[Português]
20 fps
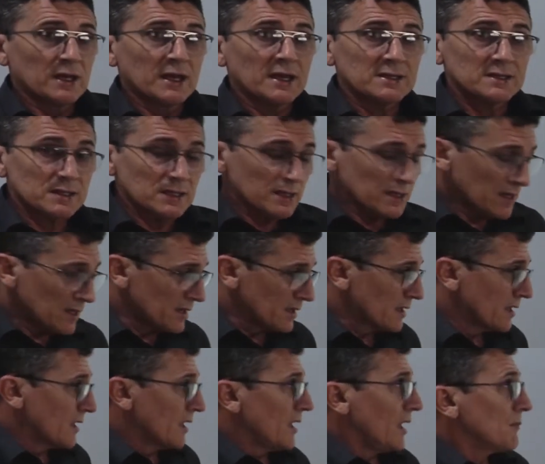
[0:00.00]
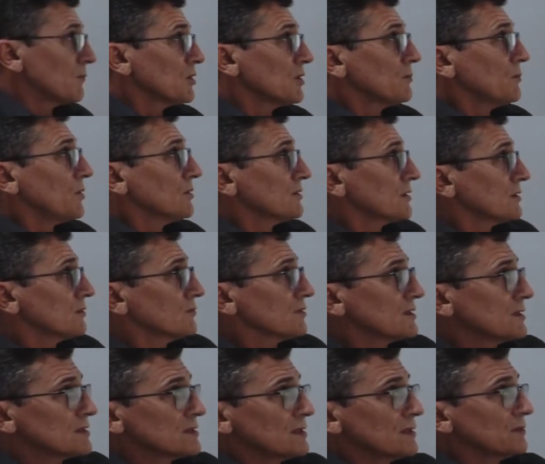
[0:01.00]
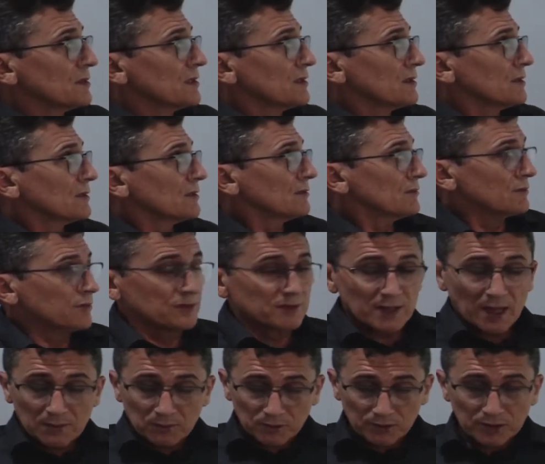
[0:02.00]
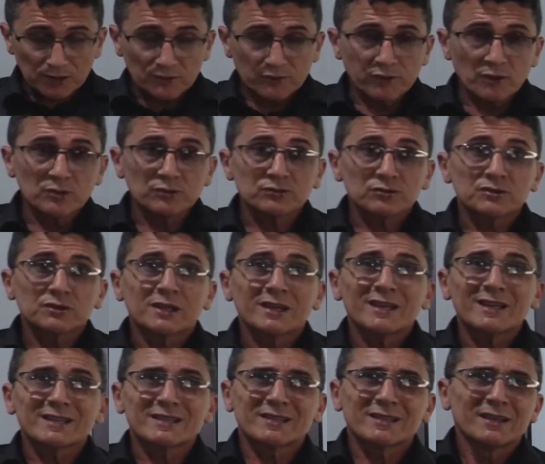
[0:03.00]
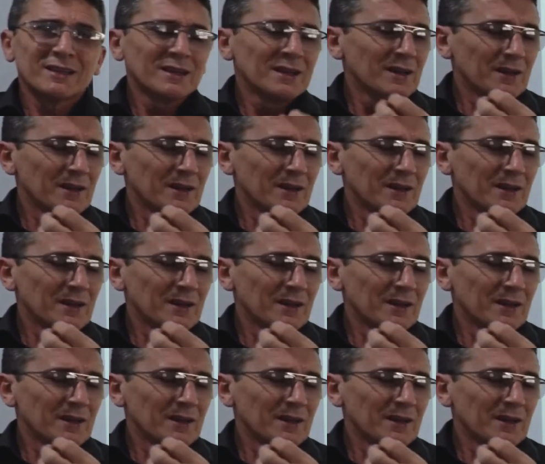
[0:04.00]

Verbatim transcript: Esse rei, é muito importante que vocês lembrem, saibam que foi um dos reis,